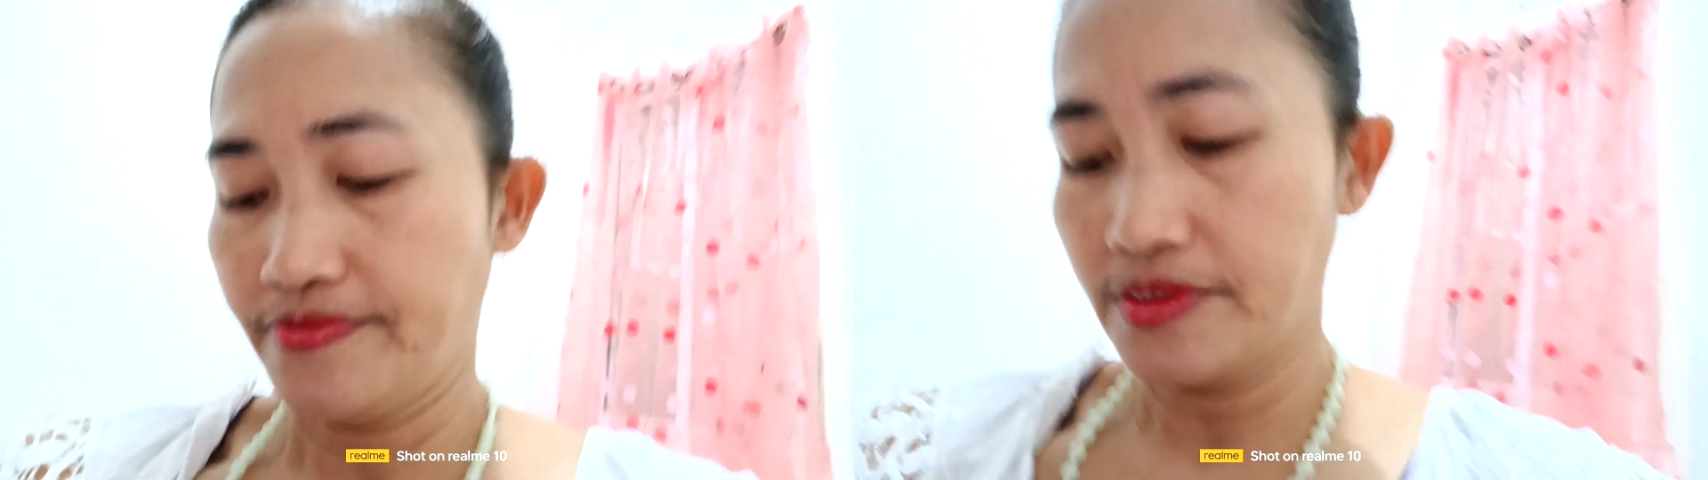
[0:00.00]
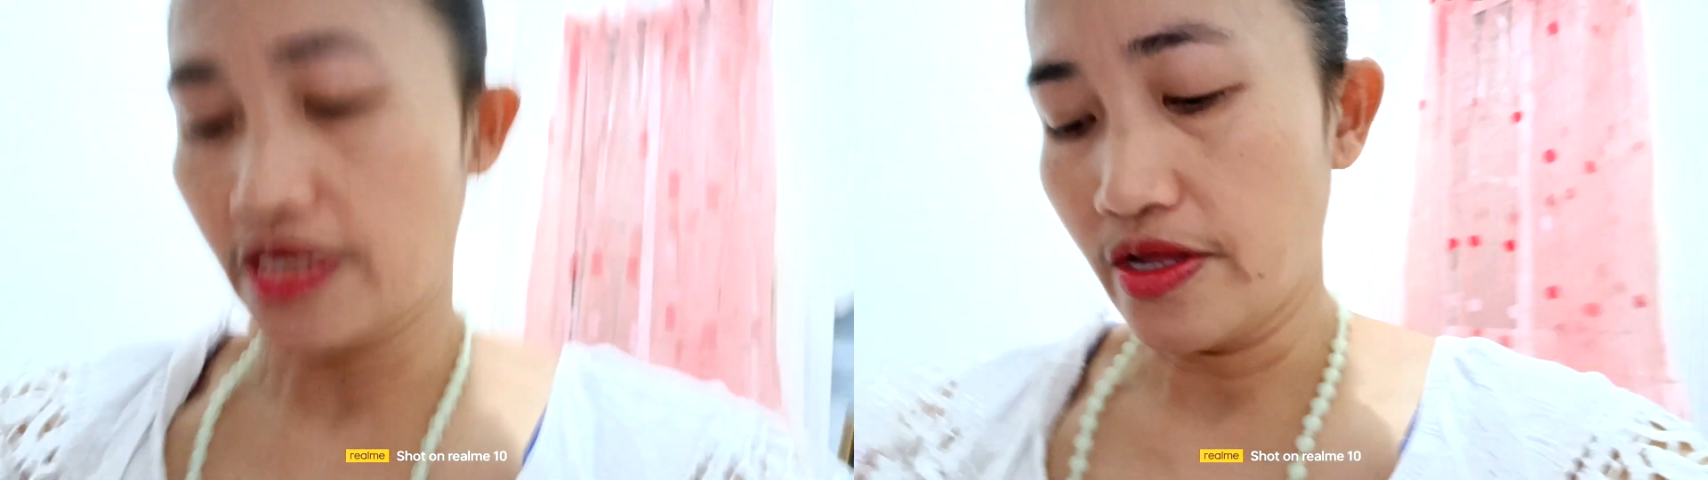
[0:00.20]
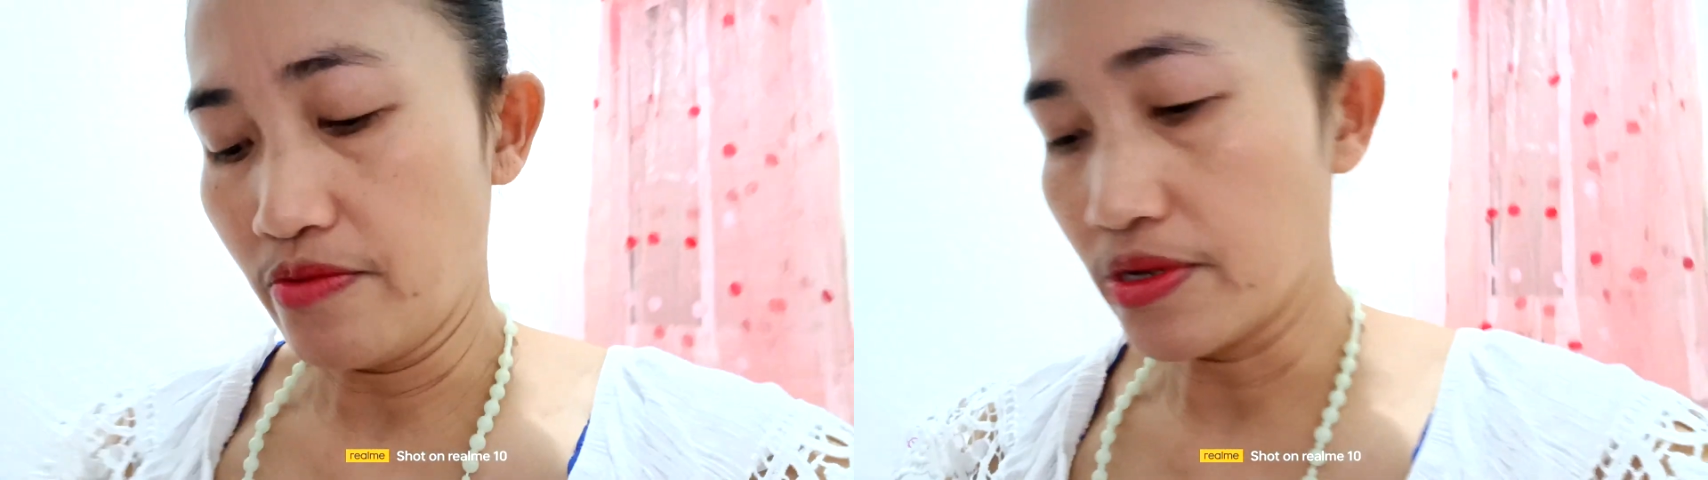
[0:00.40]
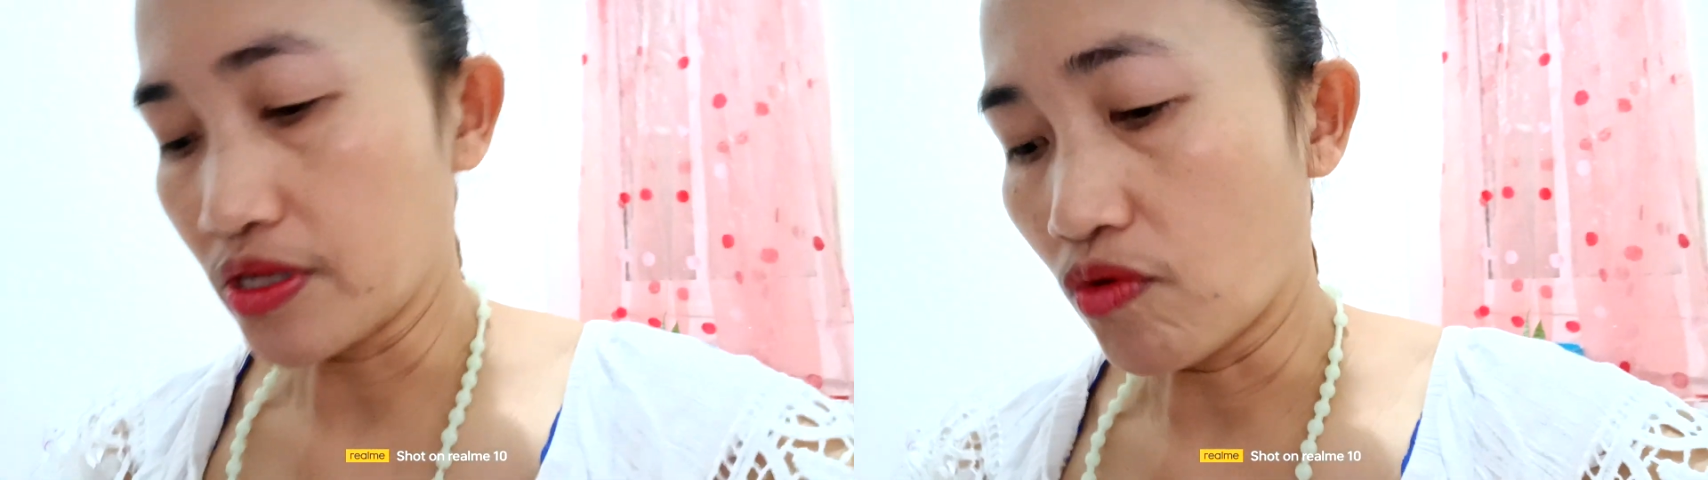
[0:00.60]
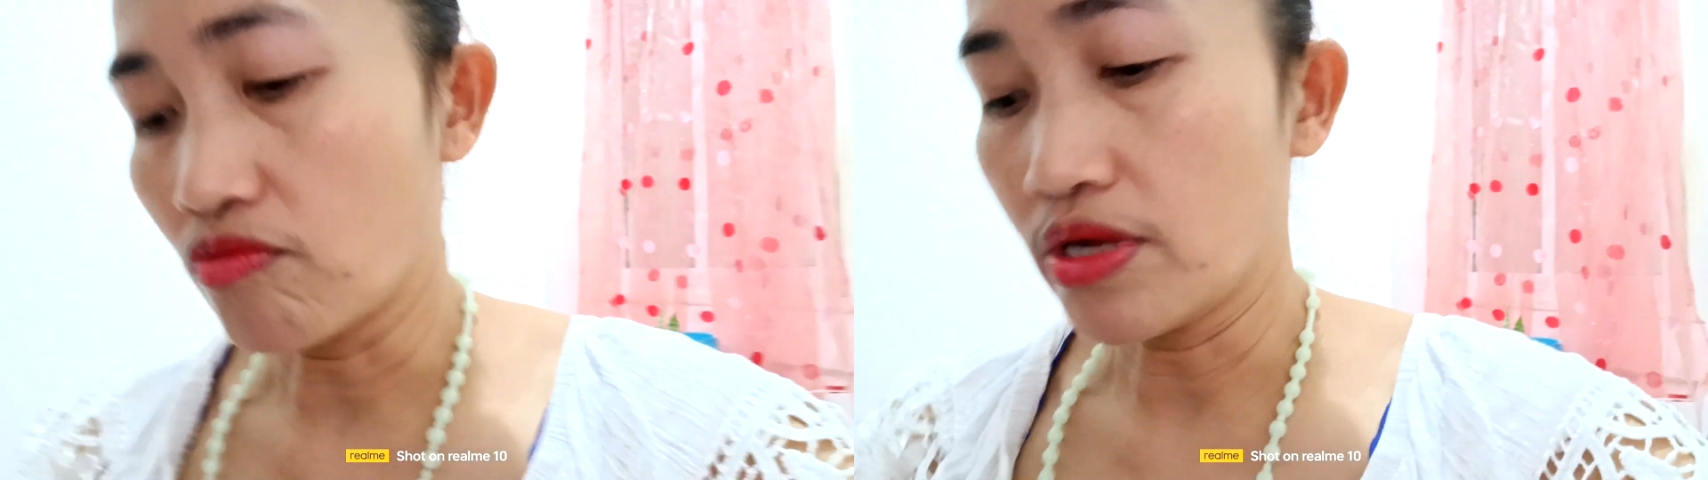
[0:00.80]
Para yung
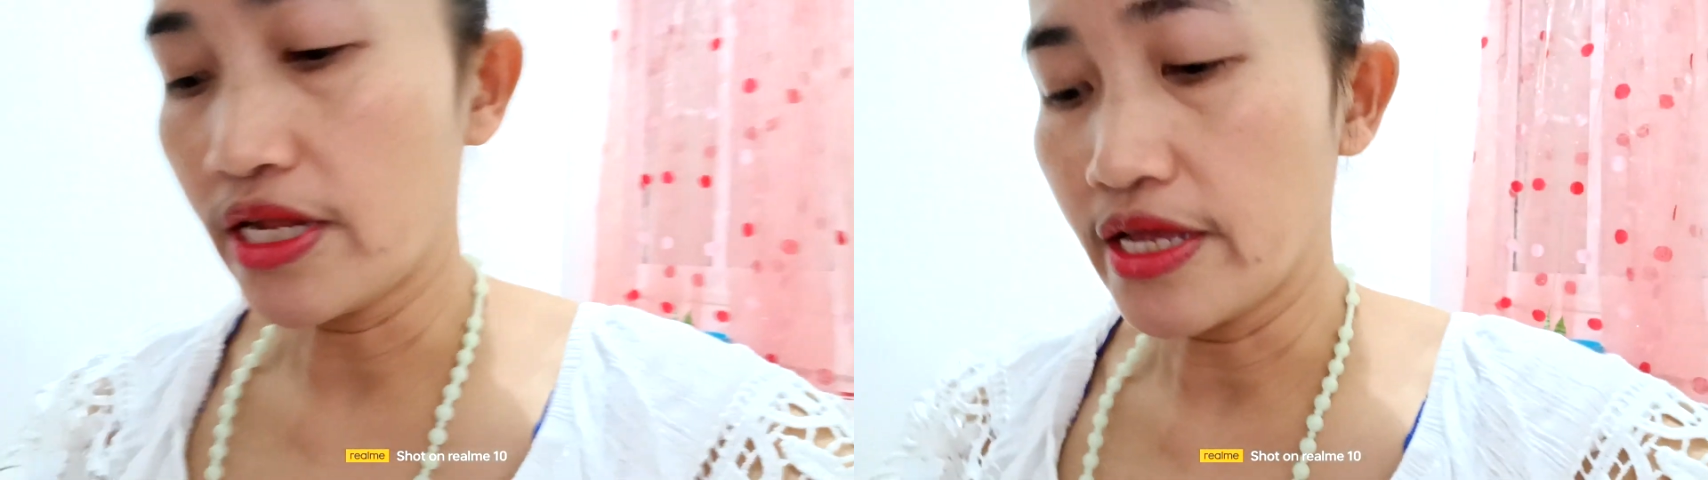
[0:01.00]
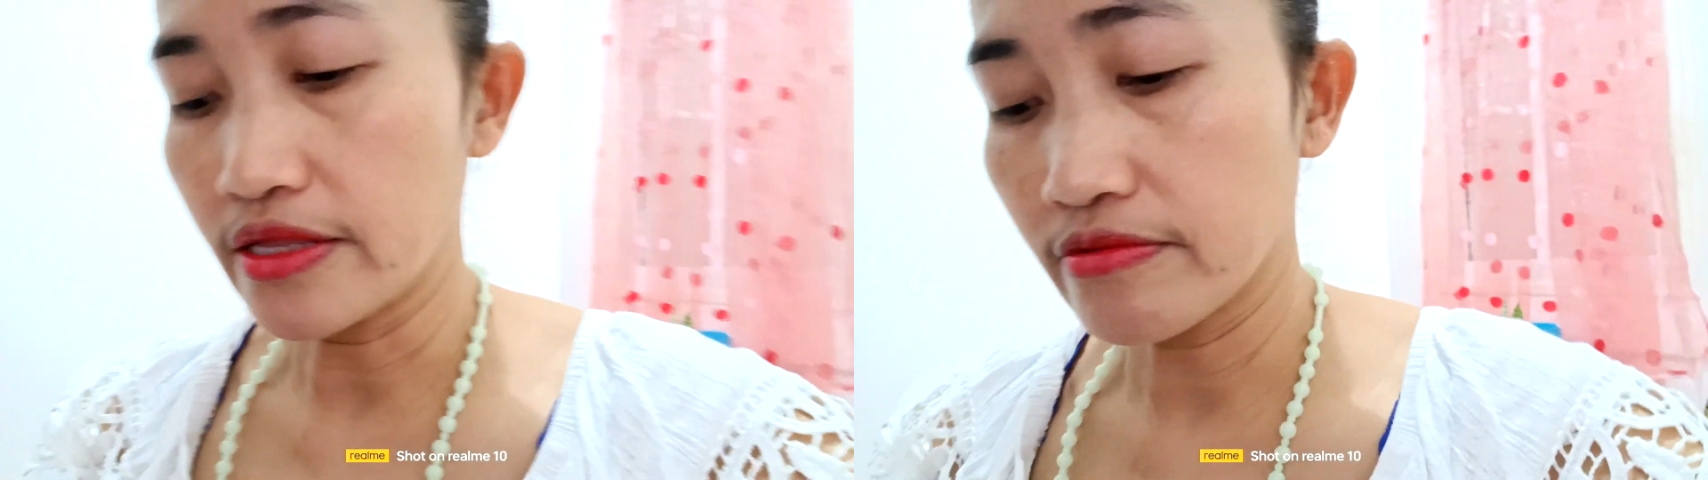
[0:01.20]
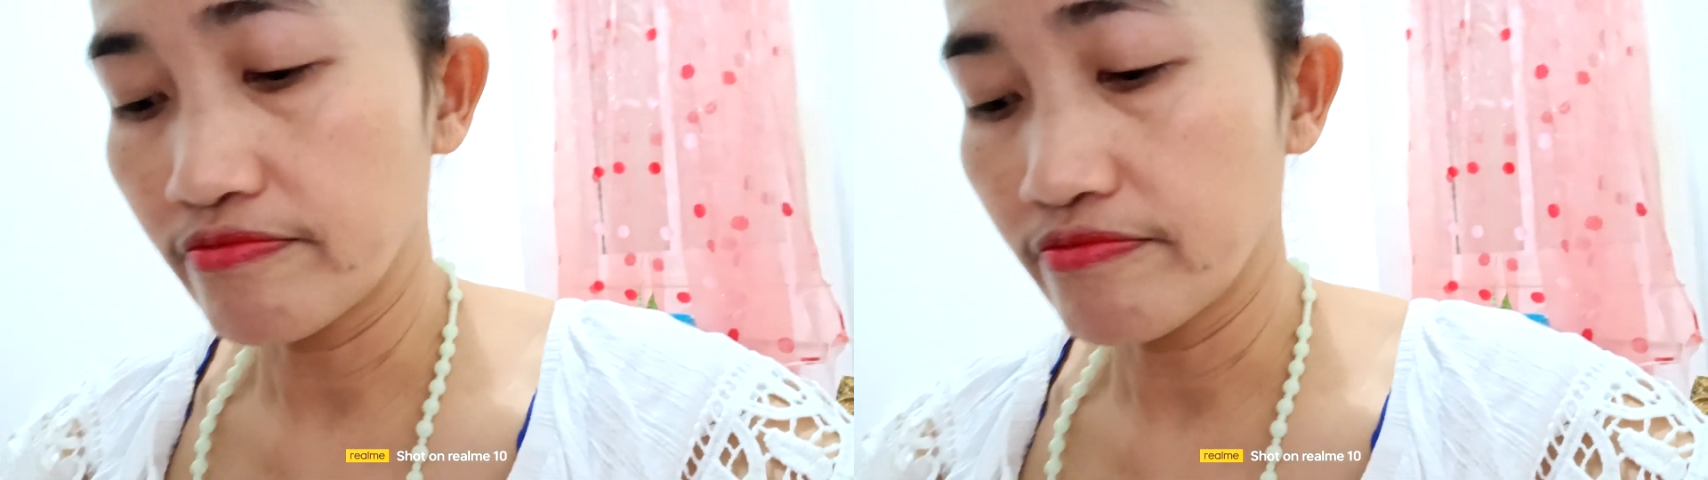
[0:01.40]
mata kong maliit,